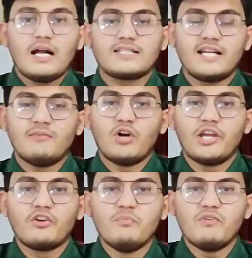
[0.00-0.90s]
আসসালামু
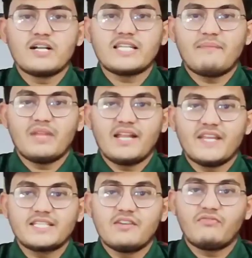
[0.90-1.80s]
আলাইকুম ভিউয়ার্স আপনারা
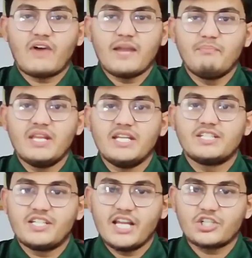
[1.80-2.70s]
দেখছেন ফাইভ
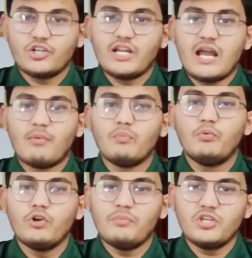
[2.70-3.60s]
মিনিটস রিয়াকশন এবং
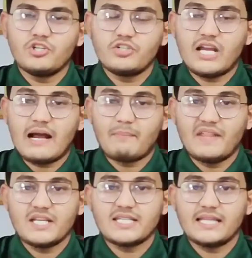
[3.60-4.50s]
পুরো ভিডিও জুড়ে
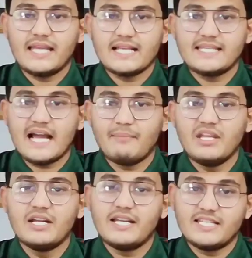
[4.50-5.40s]
আপনাদের সাথে আছি আমি
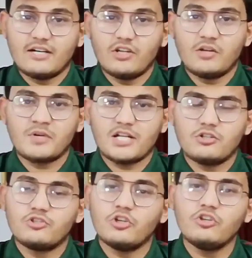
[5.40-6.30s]
রেজাউল আলম
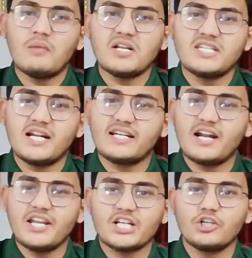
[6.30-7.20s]
কাজল যদিও আমার চ্যানেলটা
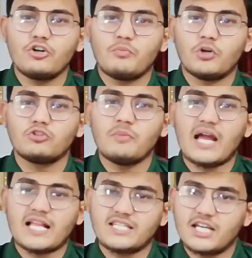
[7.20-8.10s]
রিয়াকশনের ওপর তবে
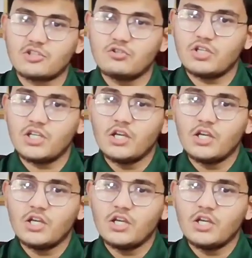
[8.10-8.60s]
আজকে একটি